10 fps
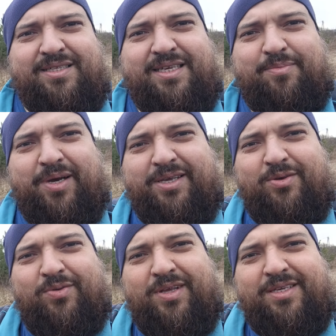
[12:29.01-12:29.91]

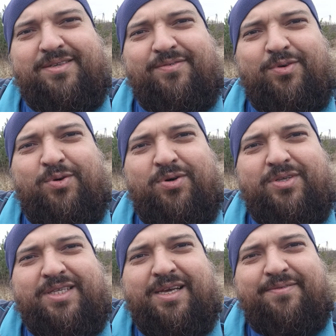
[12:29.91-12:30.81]
собаки у нас
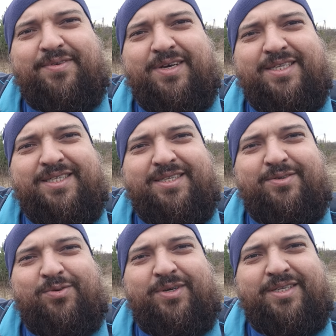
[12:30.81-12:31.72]
вон там в конце
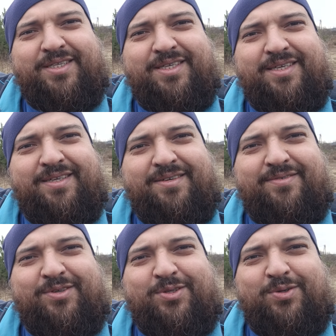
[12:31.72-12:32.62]
улицы.
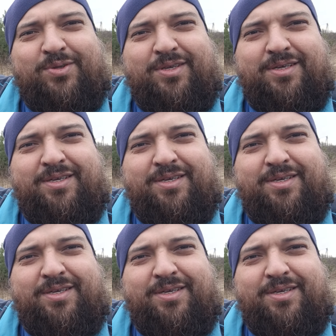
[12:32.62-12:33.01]
Вот тут.